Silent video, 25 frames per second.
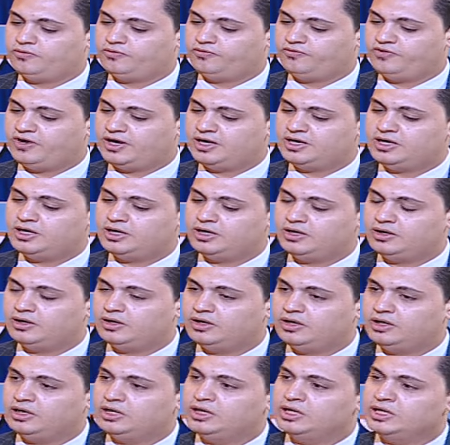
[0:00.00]
فاحنا
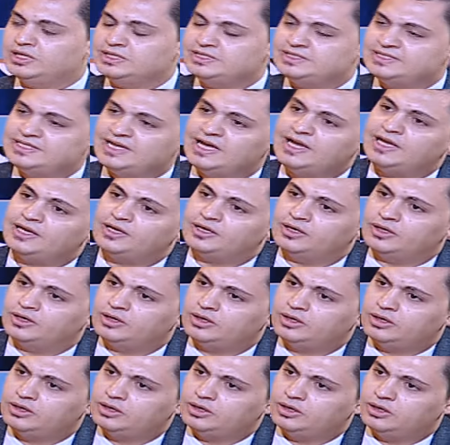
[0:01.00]
الانسان
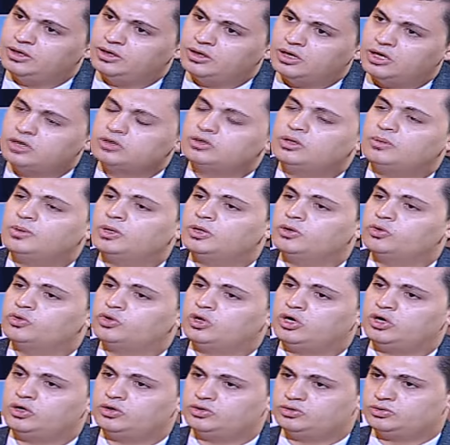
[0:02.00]
اللي اقدم على
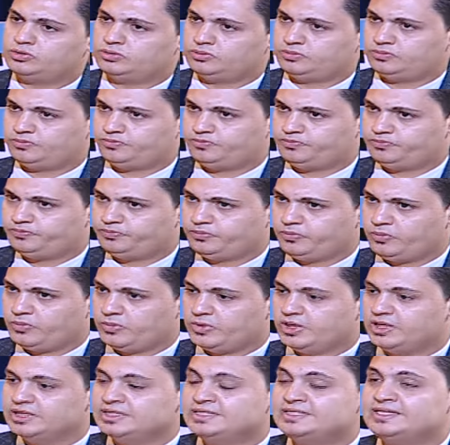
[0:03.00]
الانتحار
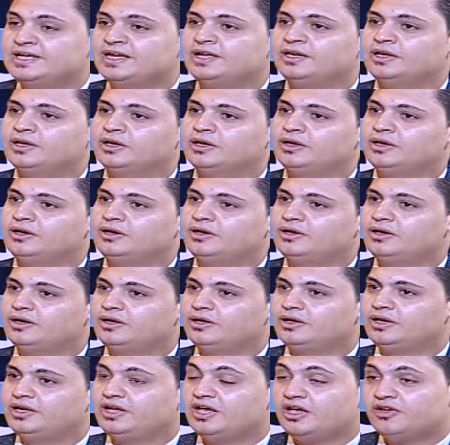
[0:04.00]
انسان
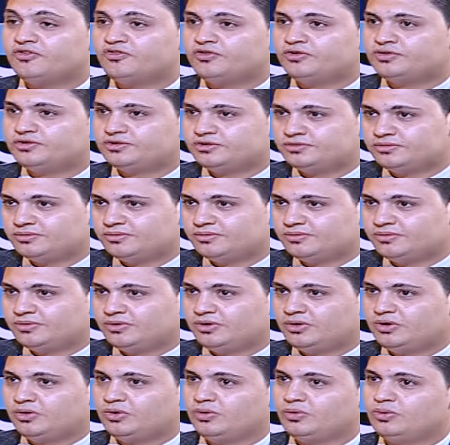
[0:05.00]
كافر
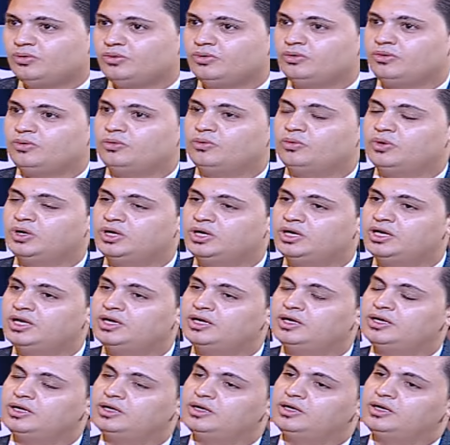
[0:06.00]

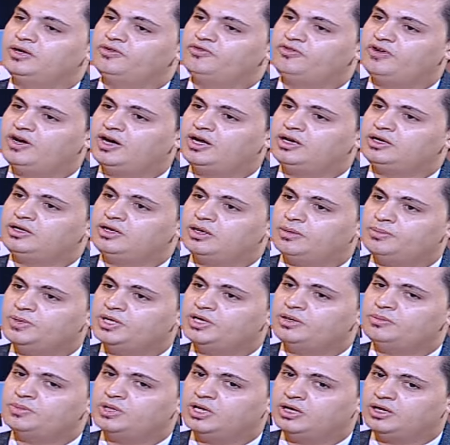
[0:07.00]
ولا فعل
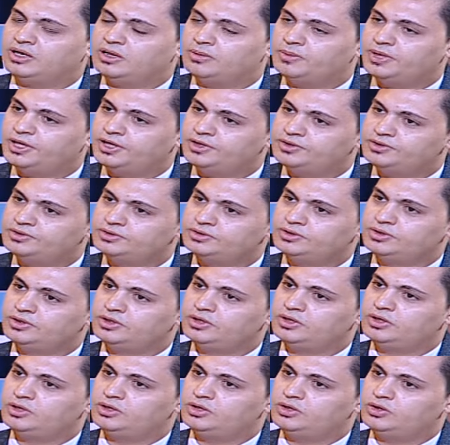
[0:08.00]
كبيره من الكبائر
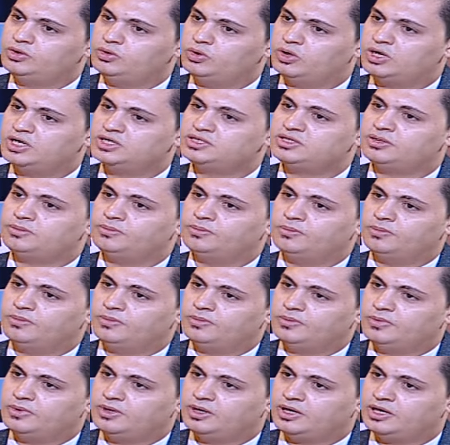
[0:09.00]
يحاسب
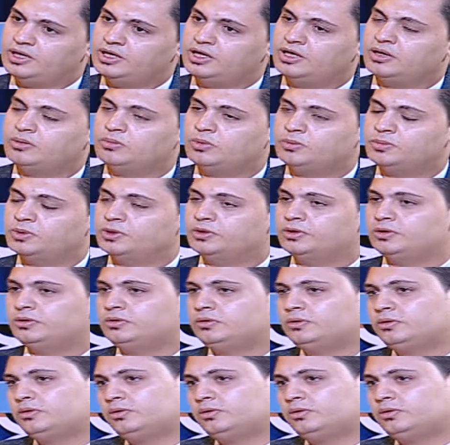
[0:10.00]
عليها امام الله